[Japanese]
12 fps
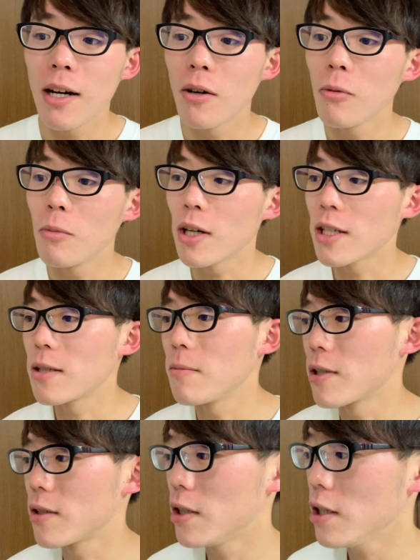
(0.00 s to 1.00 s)
本も貸して
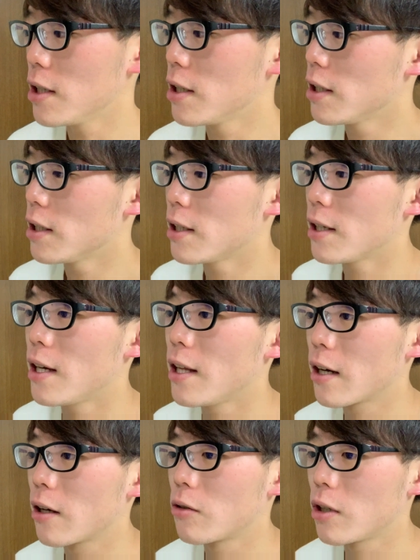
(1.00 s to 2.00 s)
ますし、え
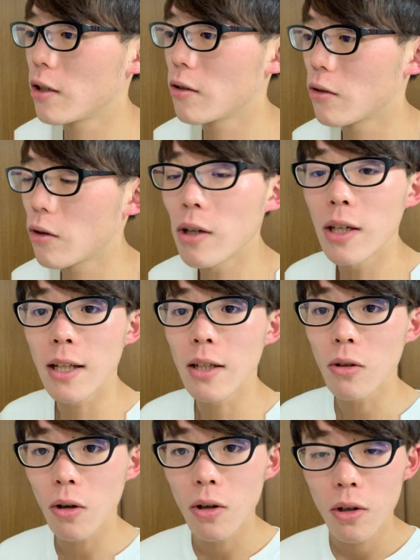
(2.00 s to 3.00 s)
仲良くできるといいなと、